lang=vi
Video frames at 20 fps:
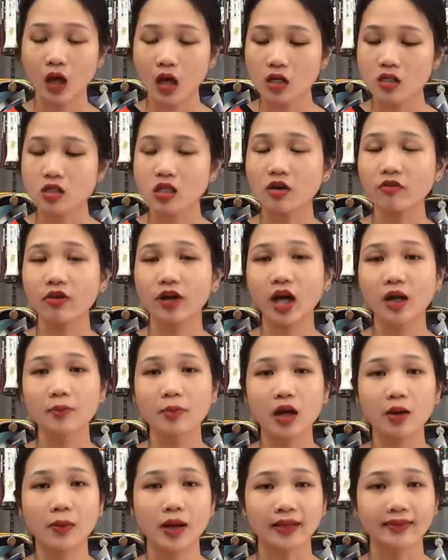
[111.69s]
So với cây
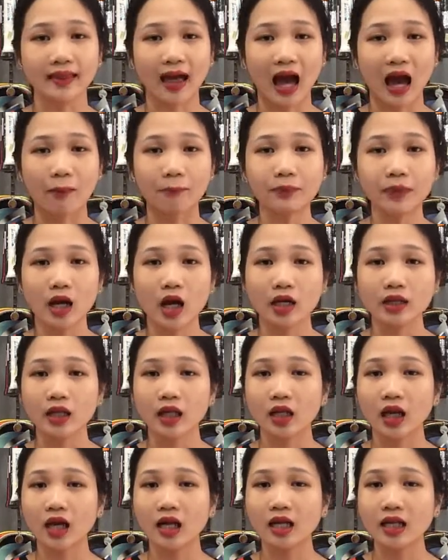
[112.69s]
M78
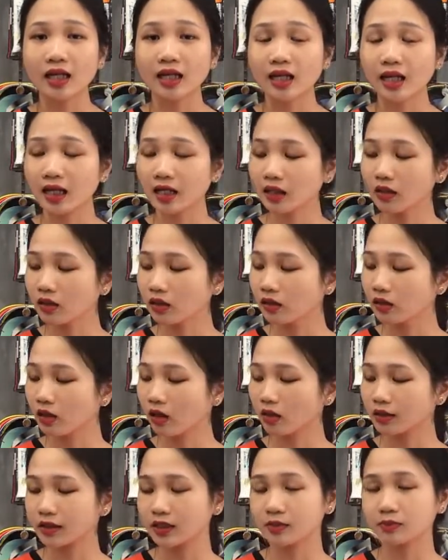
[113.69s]
thì cây Lining
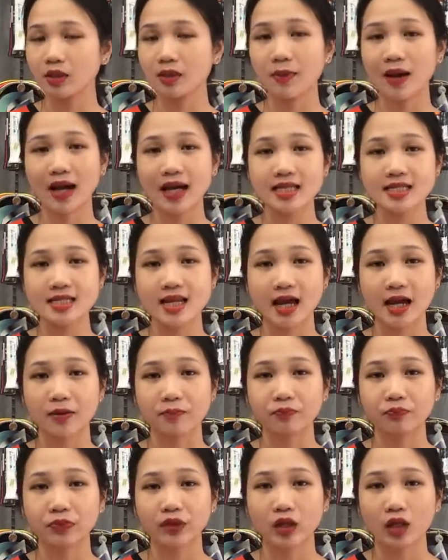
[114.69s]
N93S này
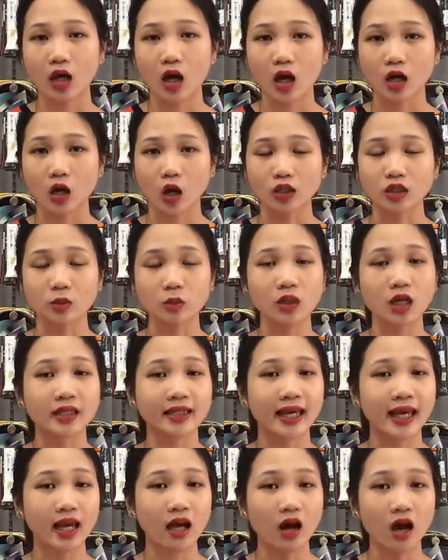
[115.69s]
có trọng lượng
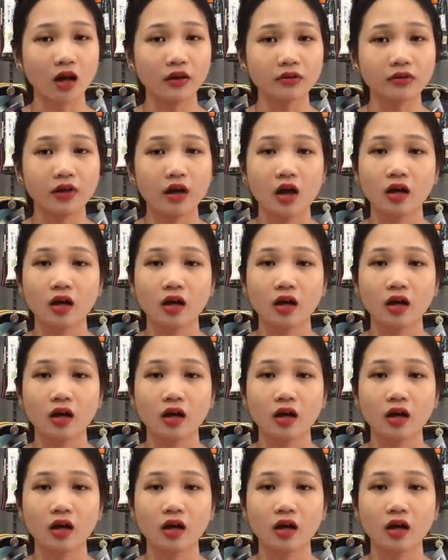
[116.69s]
nhẹ hơn,